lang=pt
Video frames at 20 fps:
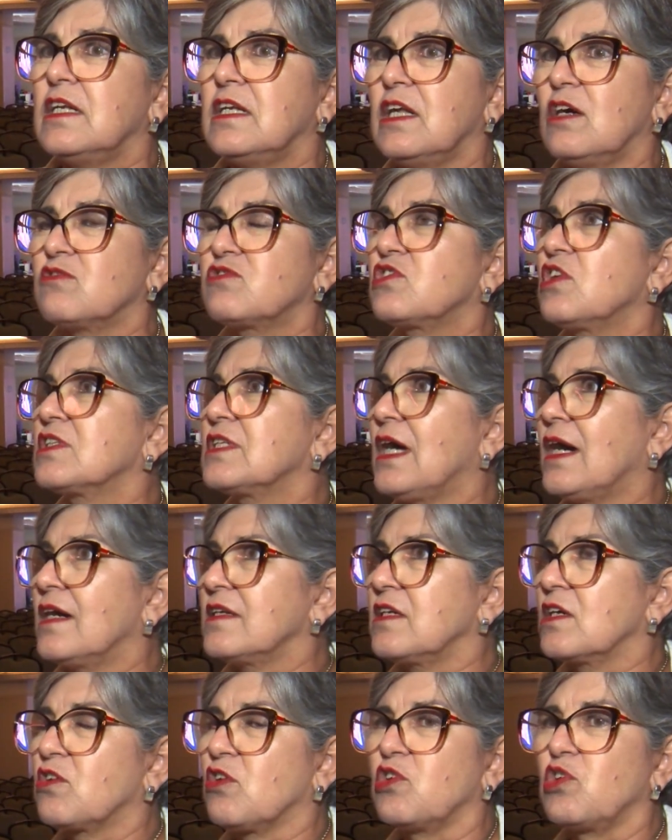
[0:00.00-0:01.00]
não só da
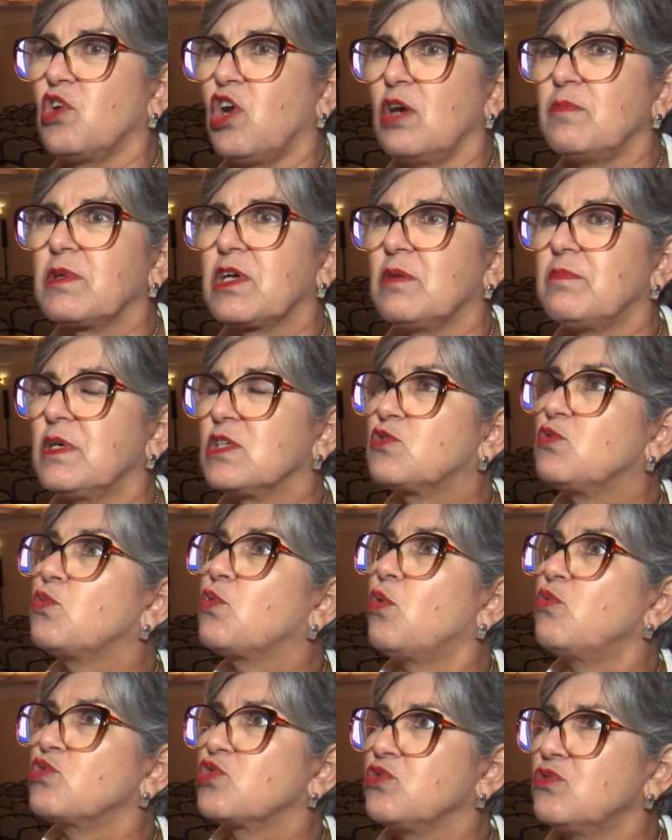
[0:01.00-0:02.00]
área econômica, mas
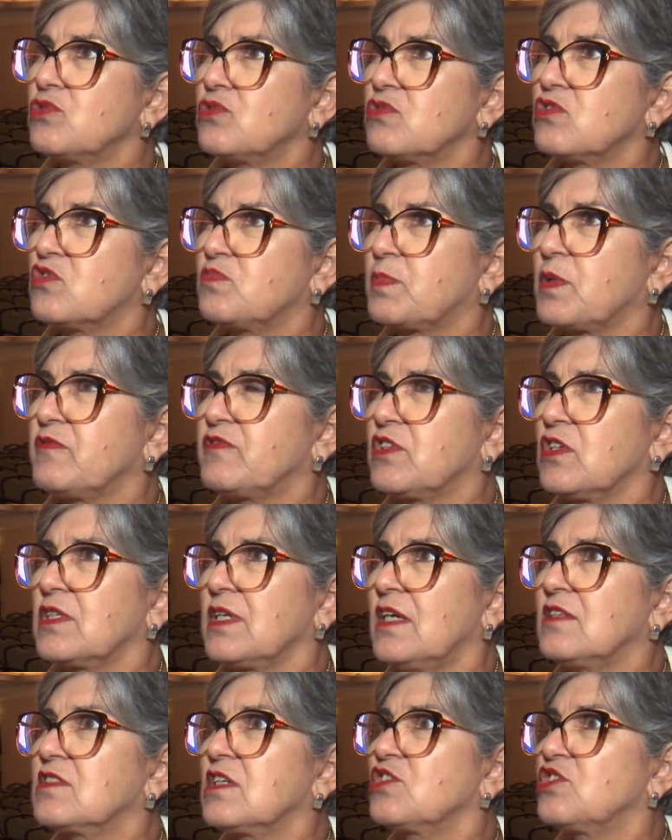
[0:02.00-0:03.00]
do conjunto dos
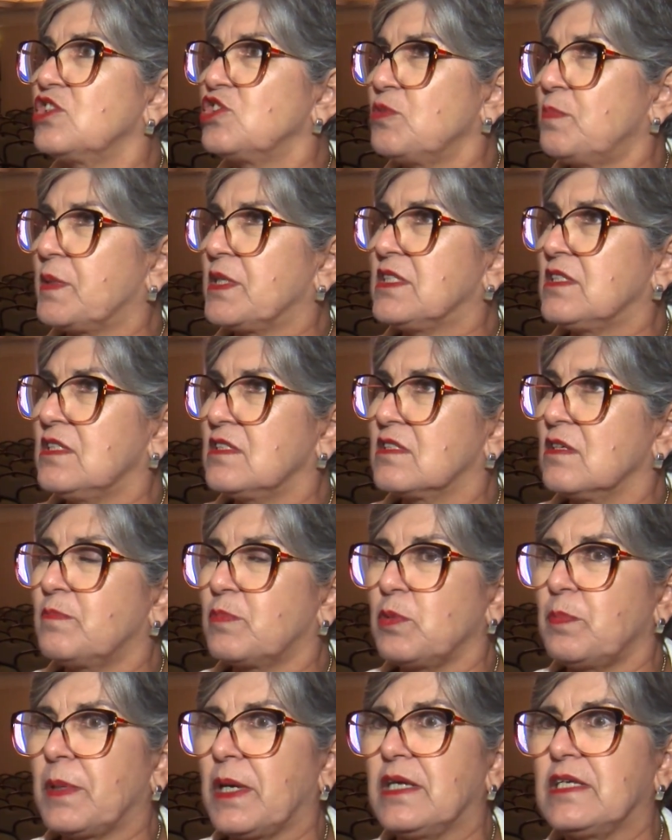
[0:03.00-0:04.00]
profissionais que a gente precisa
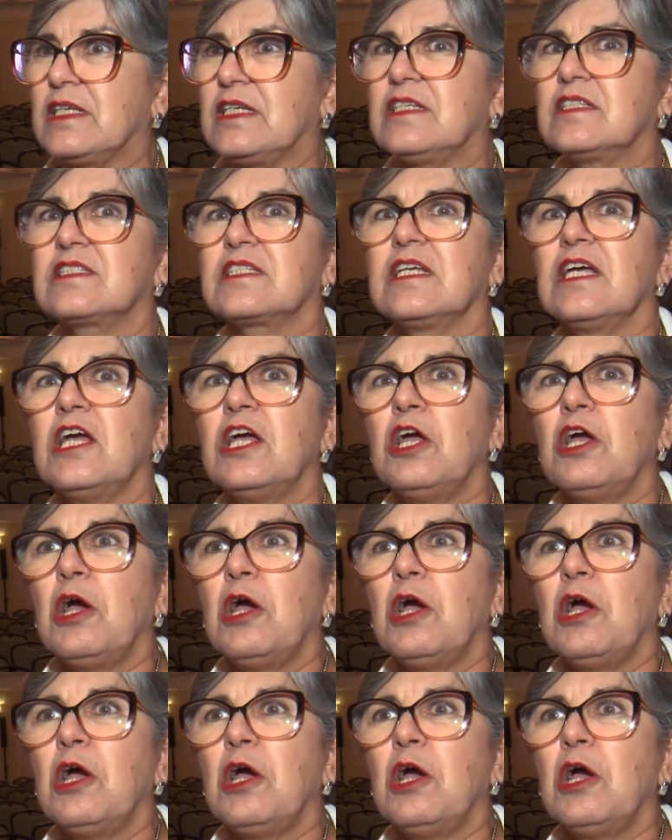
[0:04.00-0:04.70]
para o país,